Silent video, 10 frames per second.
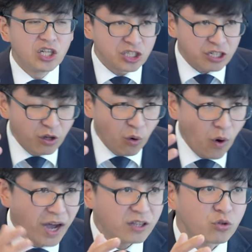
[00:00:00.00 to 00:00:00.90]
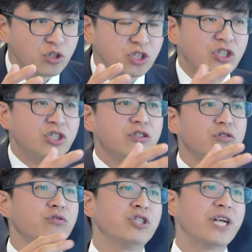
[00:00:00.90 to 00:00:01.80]
神的话所指示的
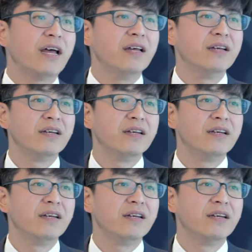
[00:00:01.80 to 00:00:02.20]
就是善，